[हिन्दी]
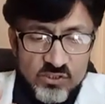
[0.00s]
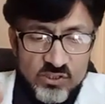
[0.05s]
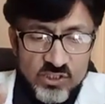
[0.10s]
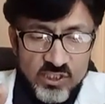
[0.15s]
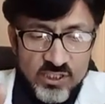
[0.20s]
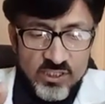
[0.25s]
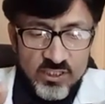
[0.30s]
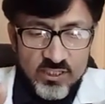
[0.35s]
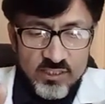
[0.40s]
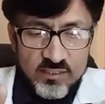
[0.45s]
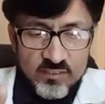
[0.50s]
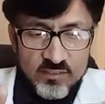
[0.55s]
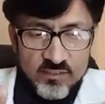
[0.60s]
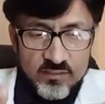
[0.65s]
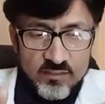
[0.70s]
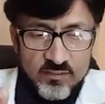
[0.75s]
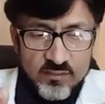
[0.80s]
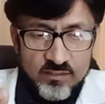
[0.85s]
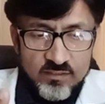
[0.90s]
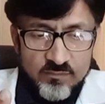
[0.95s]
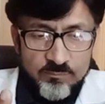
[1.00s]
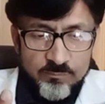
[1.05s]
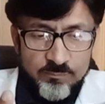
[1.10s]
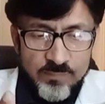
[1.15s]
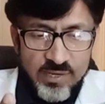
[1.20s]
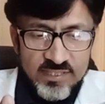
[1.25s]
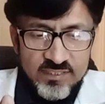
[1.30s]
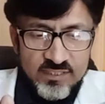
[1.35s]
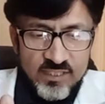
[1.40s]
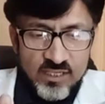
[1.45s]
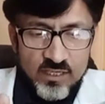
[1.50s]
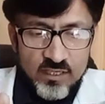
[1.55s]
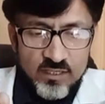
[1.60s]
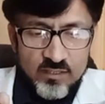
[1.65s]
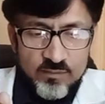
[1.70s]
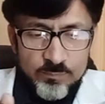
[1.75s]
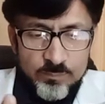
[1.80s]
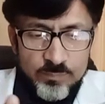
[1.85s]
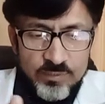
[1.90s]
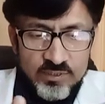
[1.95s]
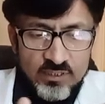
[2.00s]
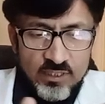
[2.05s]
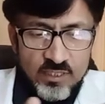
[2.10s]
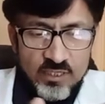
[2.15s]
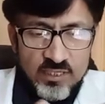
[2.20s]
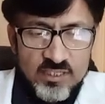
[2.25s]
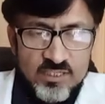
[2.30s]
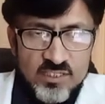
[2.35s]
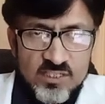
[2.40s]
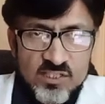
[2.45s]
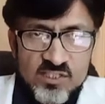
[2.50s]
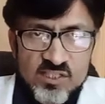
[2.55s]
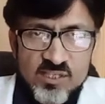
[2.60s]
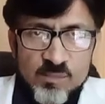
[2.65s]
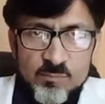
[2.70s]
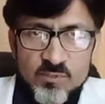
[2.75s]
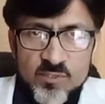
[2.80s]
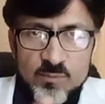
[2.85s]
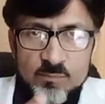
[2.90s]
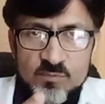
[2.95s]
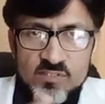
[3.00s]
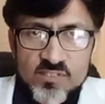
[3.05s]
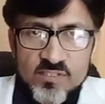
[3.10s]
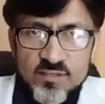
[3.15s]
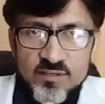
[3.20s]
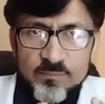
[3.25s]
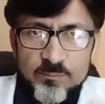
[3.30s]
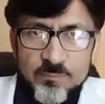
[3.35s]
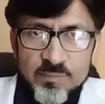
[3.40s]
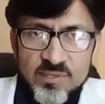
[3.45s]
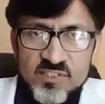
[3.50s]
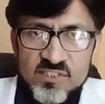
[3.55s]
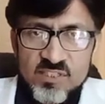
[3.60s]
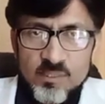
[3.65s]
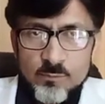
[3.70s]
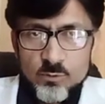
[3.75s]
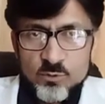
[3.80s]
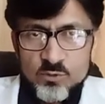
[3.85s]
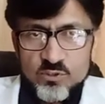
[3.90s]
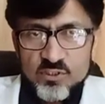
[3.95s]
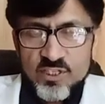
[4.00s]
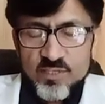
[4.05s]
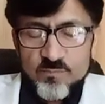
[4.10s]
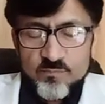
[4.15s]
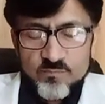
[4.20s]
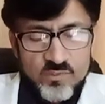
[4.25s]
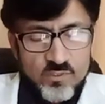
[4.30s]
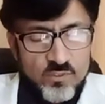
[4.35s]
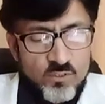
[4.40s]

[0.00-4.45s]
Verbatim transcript: जिगर मैदा पिता इनकी सिम्टम्स मिक्सअप होती हैं